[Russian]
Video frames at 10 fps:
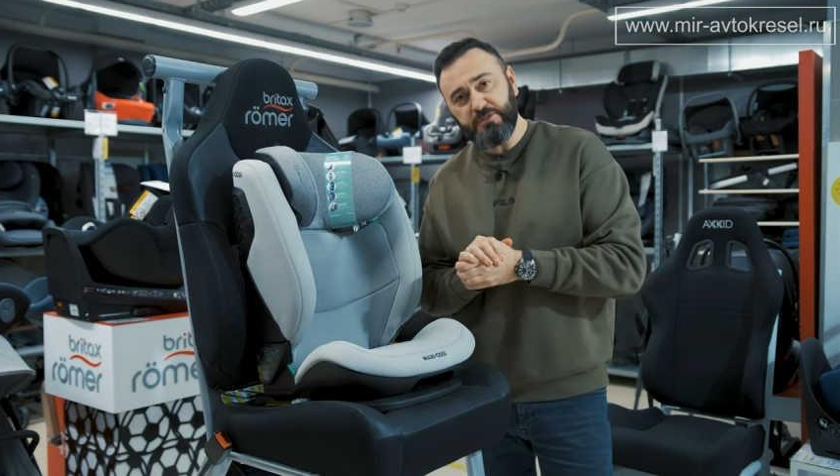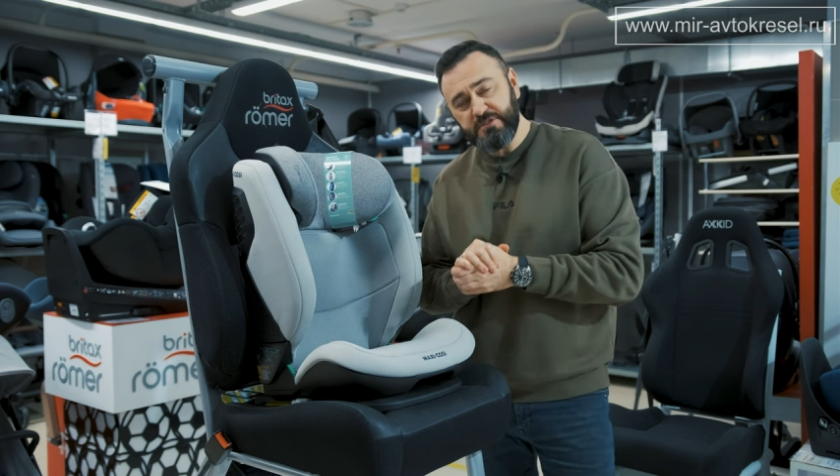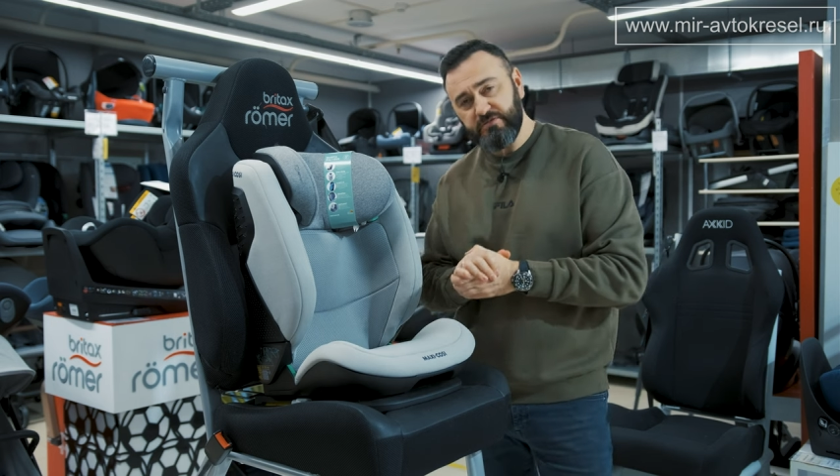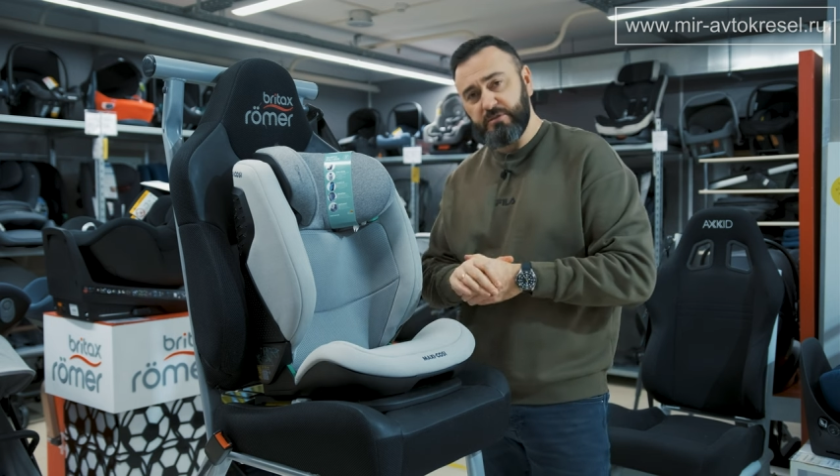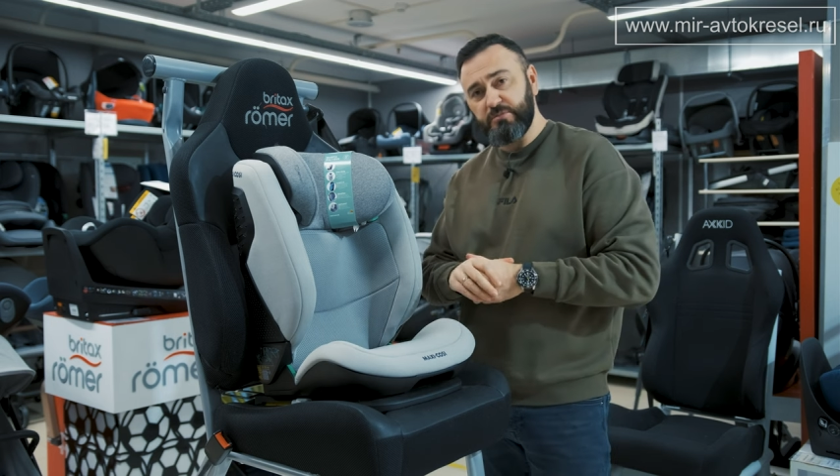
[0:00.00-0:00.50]
мы
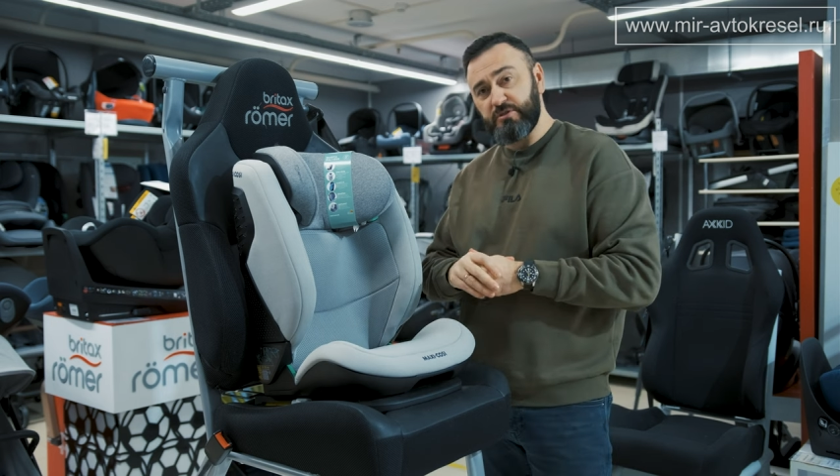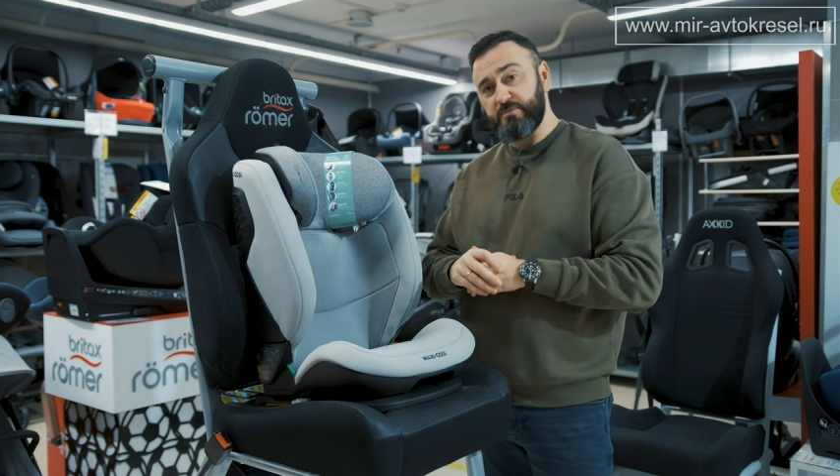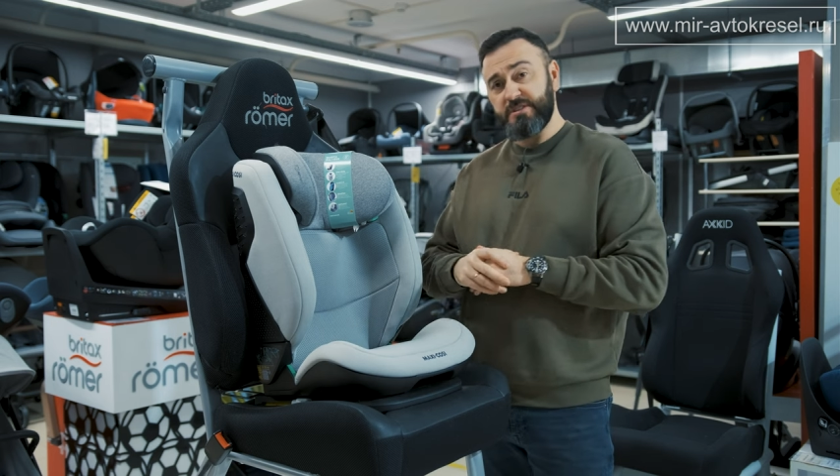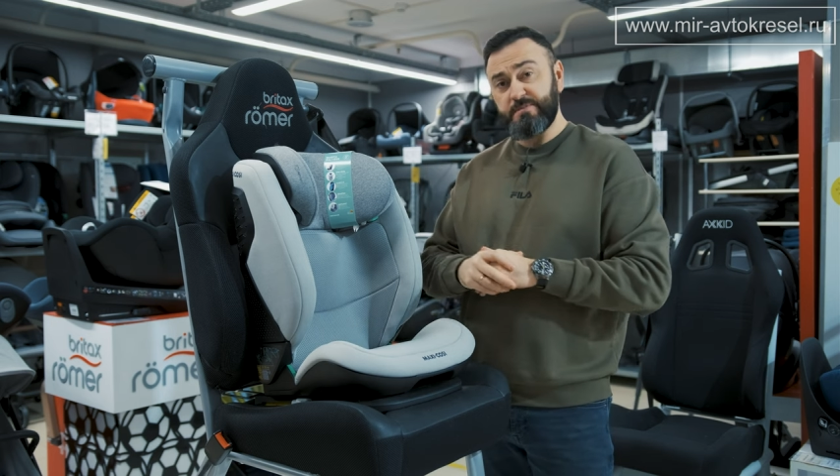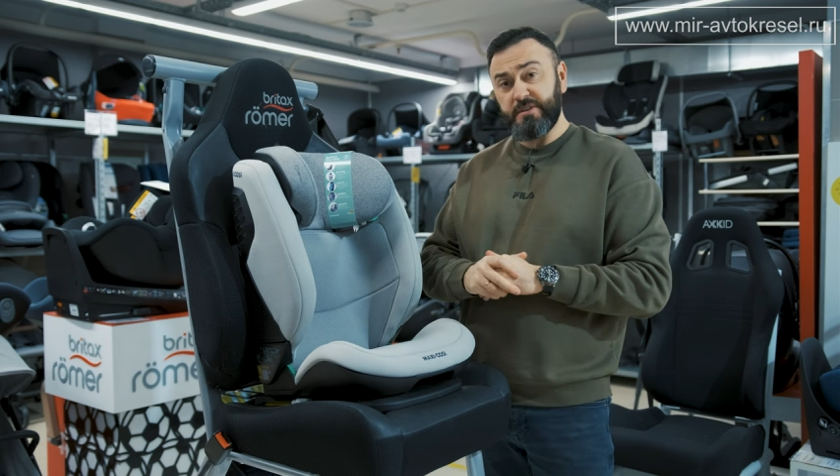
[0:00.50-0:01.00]
с вами будем
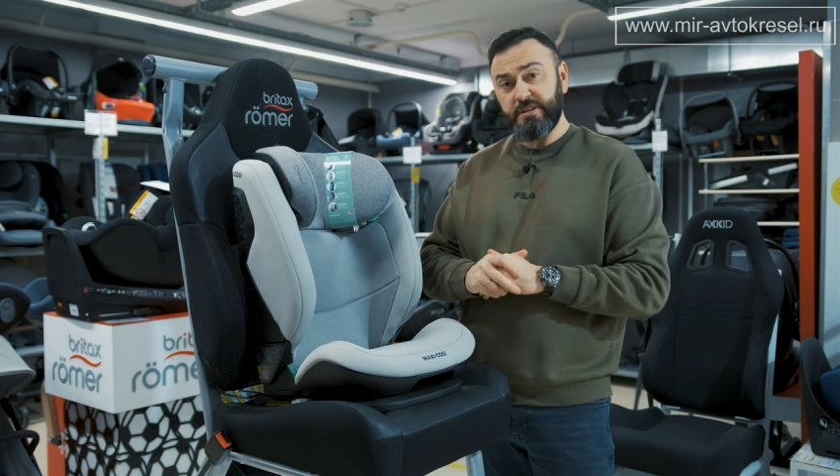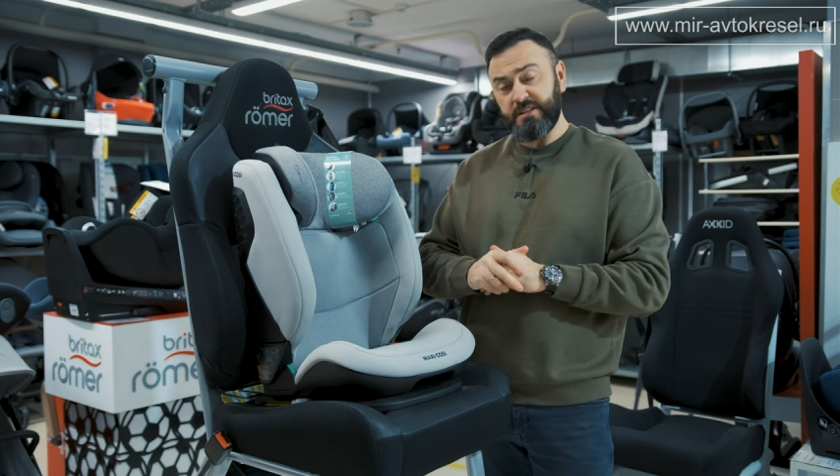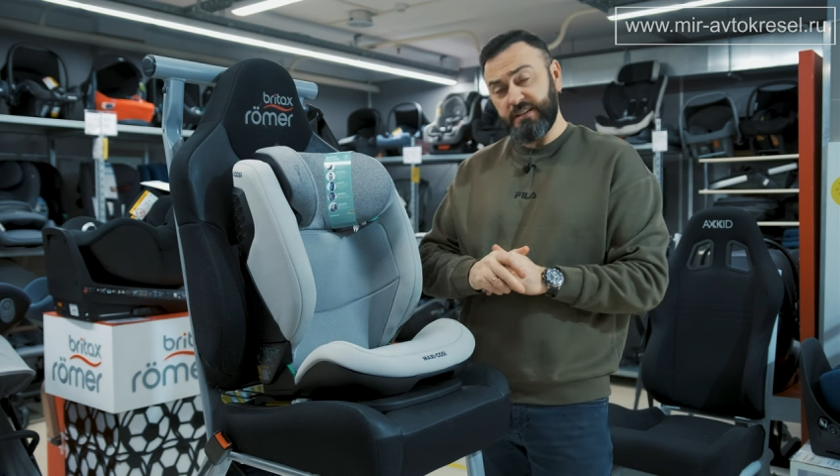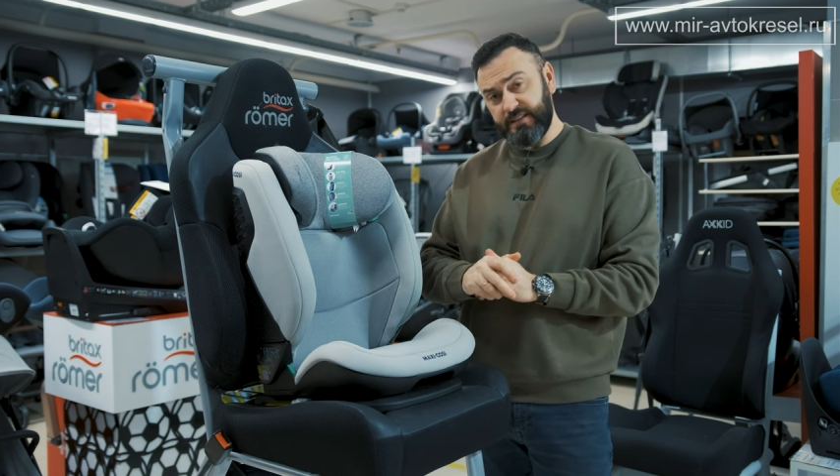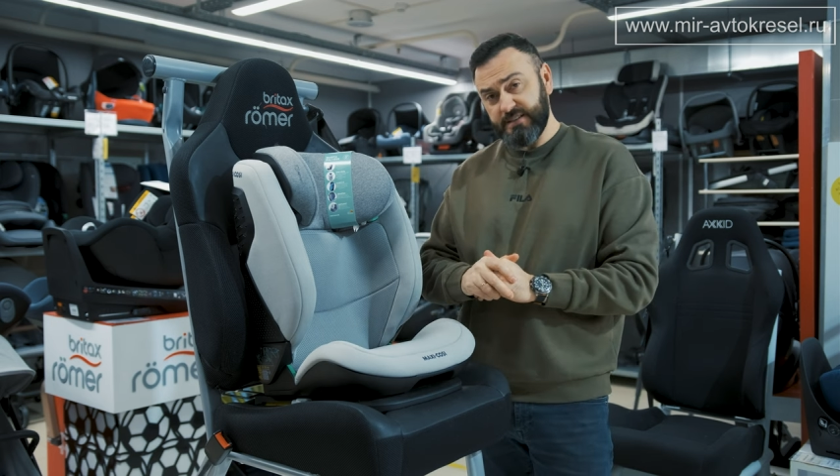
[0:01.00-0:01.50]

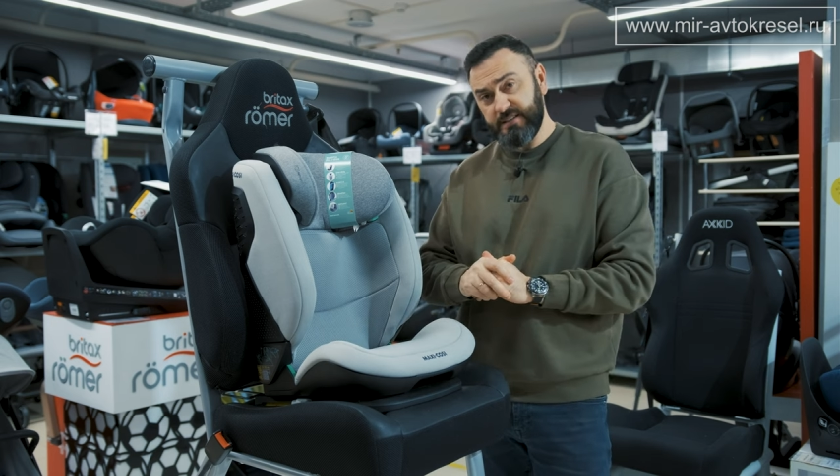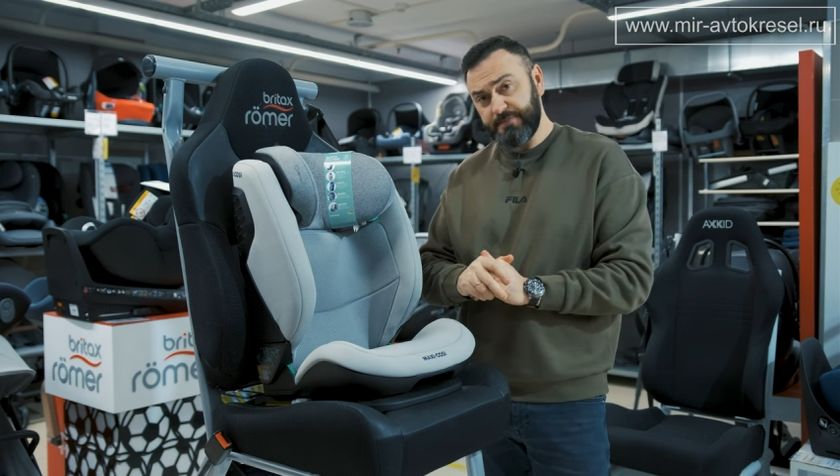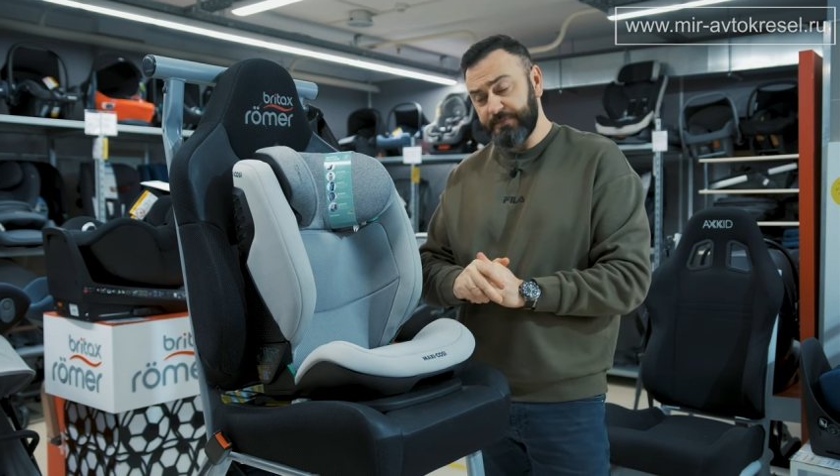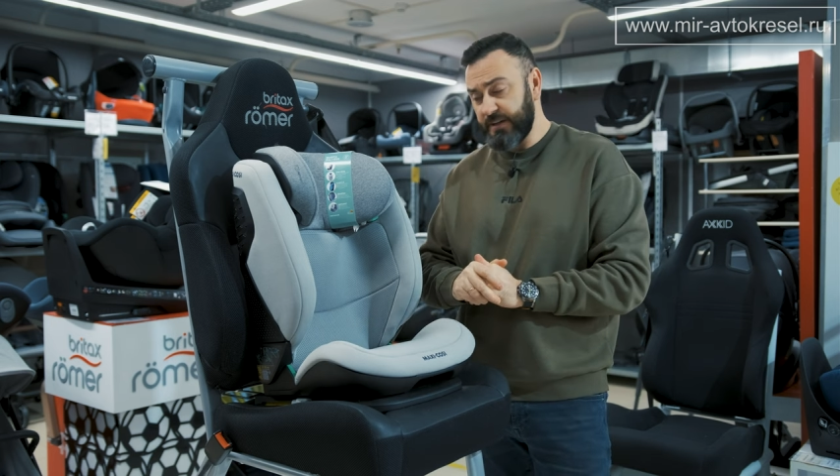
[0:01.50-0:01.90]
разбирать кресло